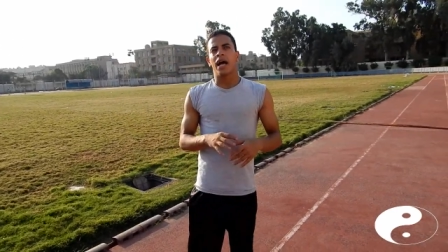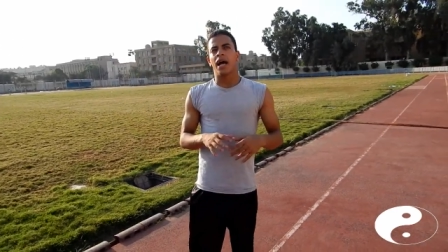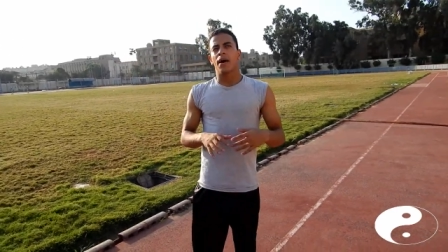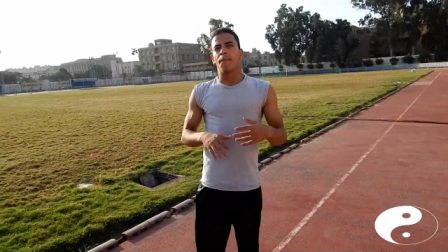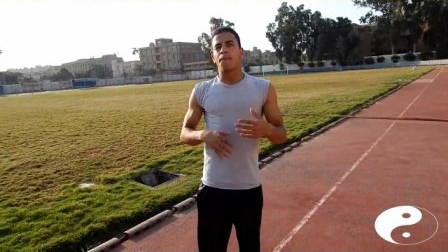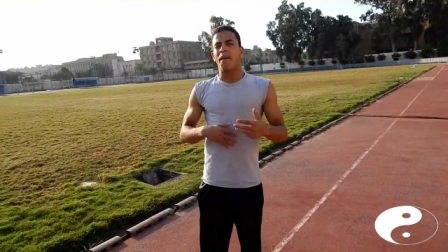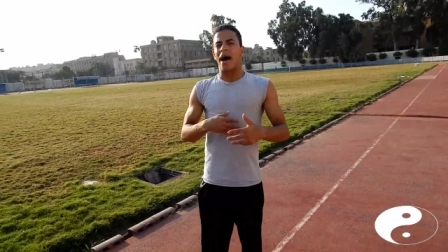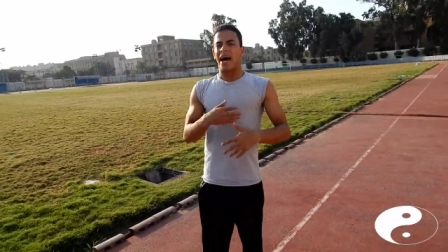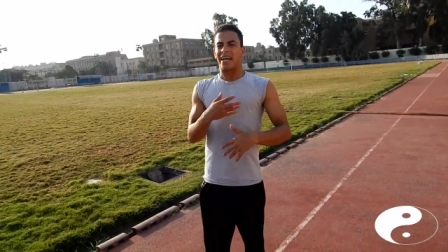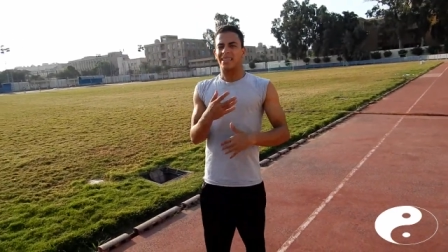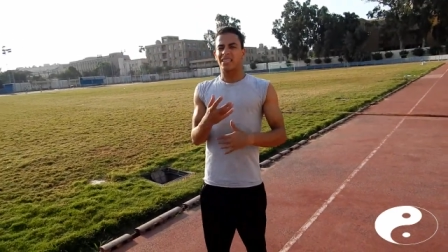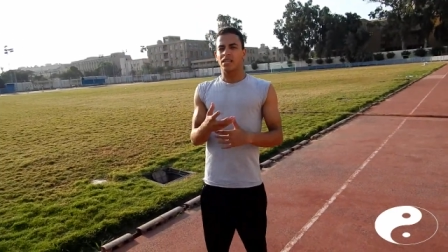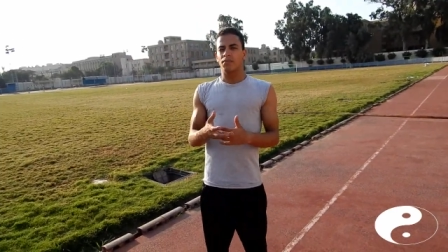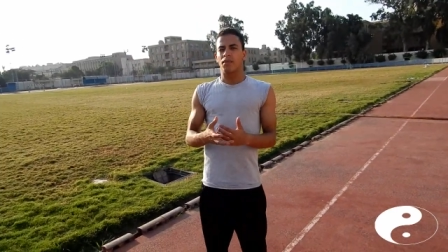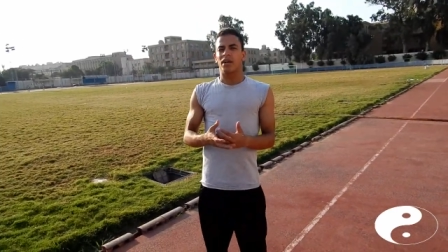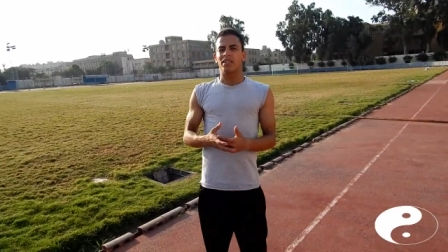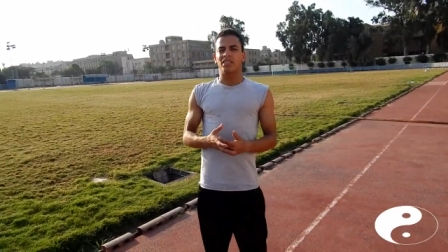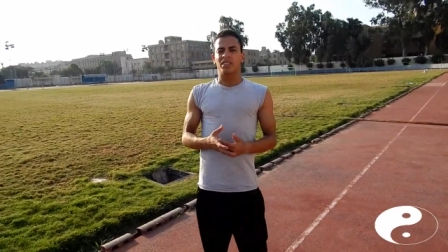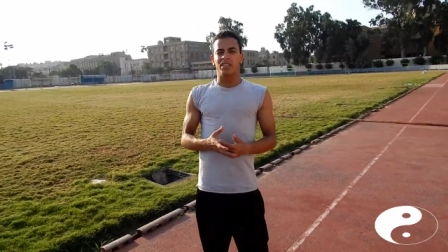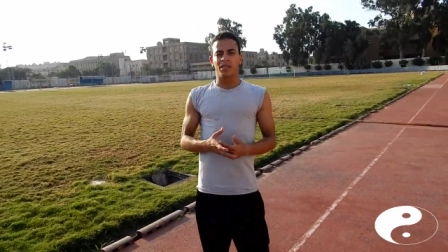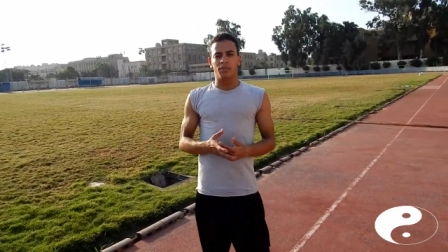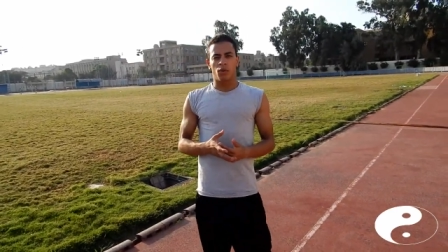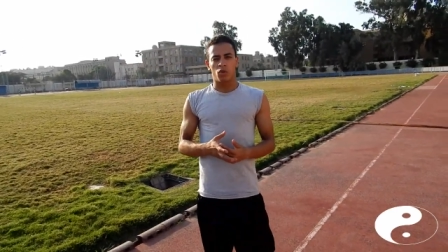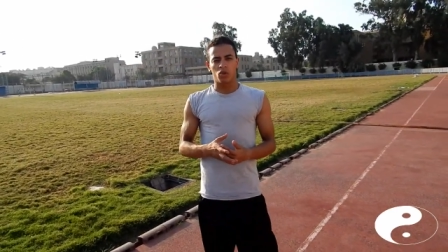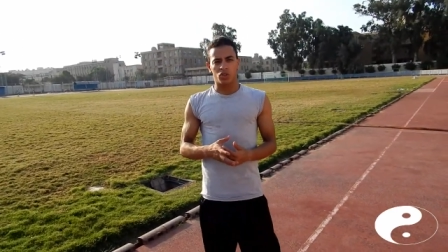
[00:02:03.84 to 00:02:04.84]
آه، بعد
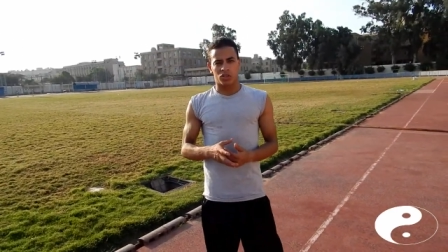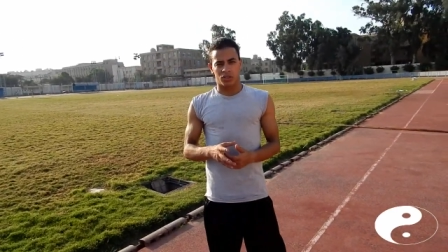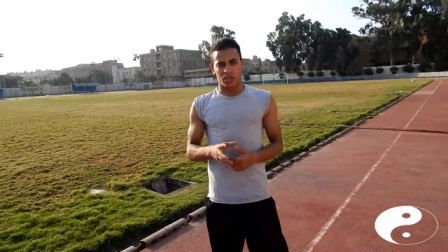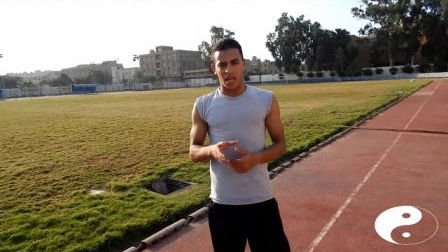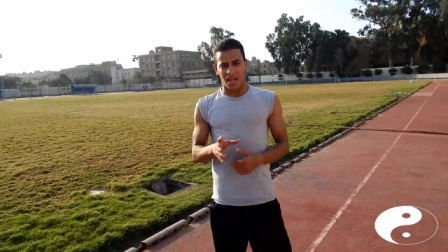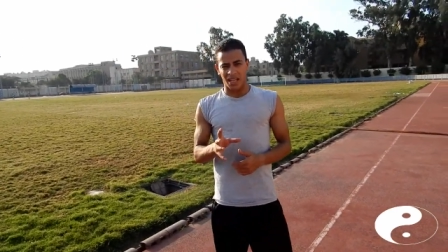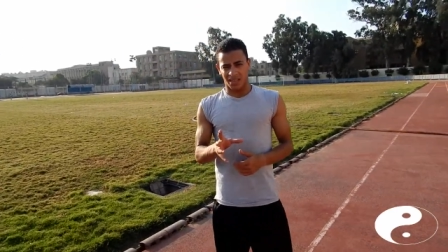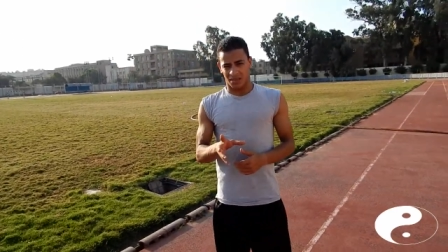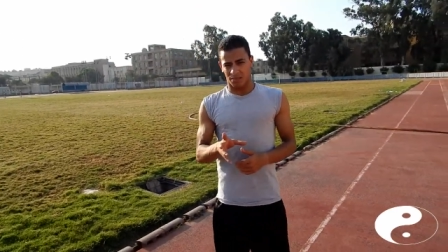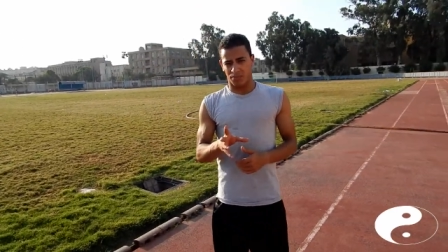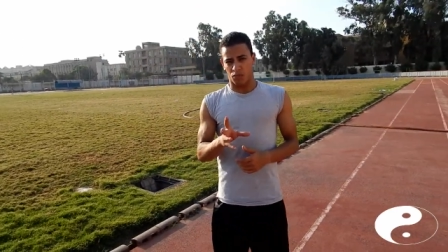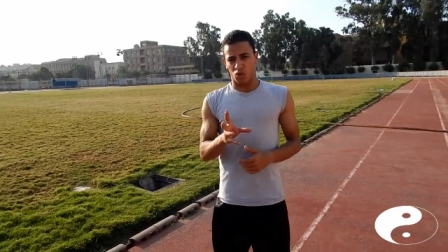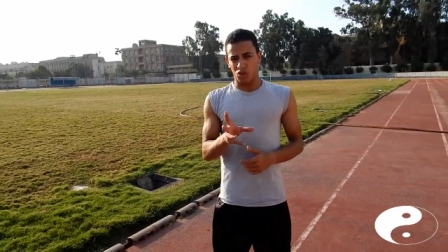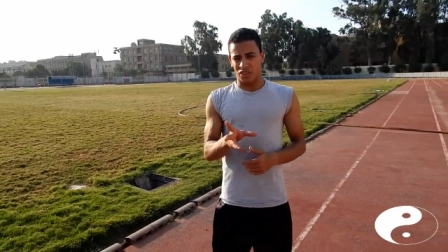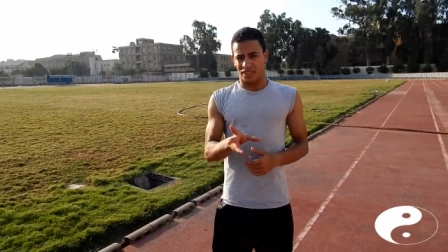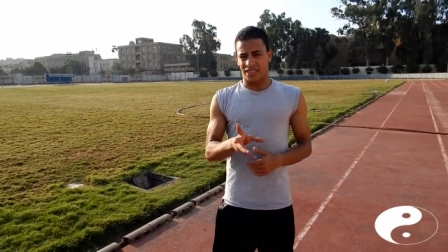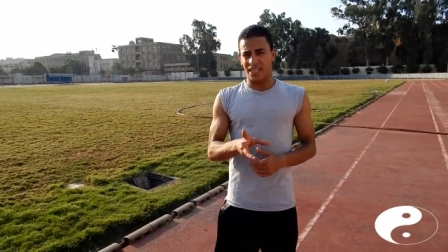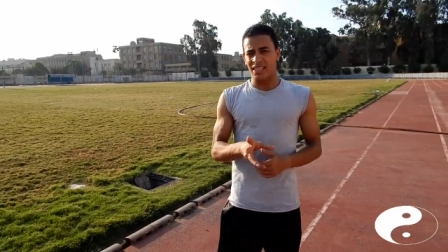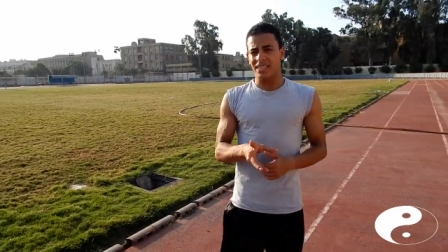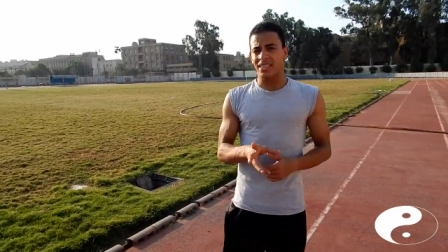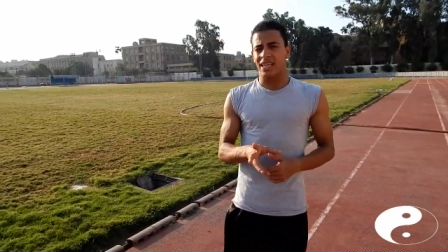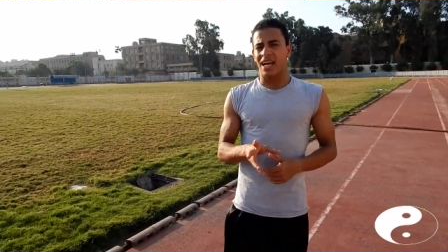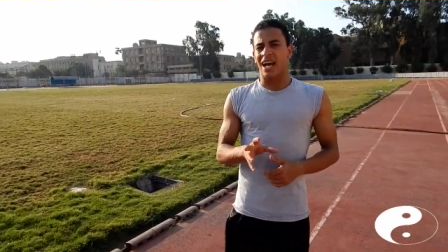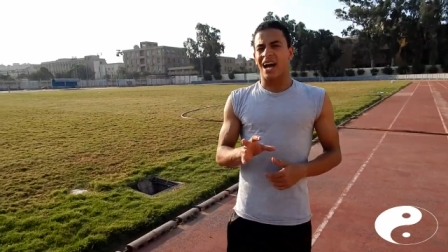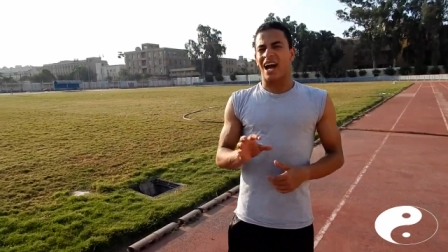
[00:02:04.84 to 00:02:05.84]
مضي مده
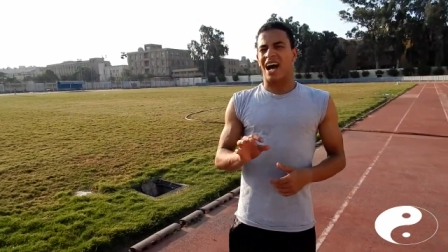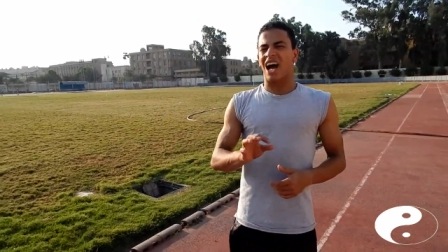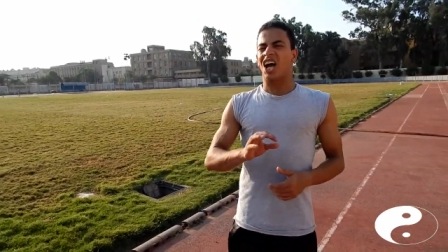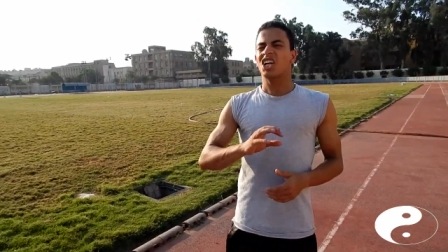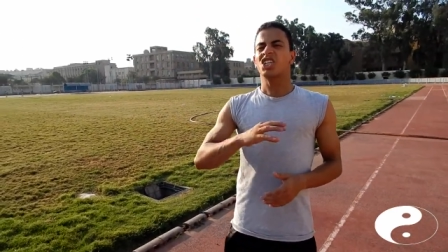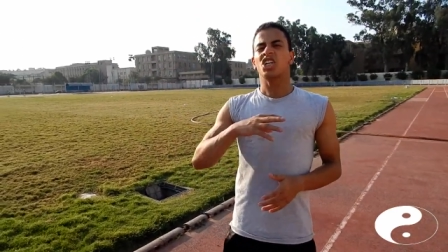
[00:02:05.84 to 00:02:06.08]
مده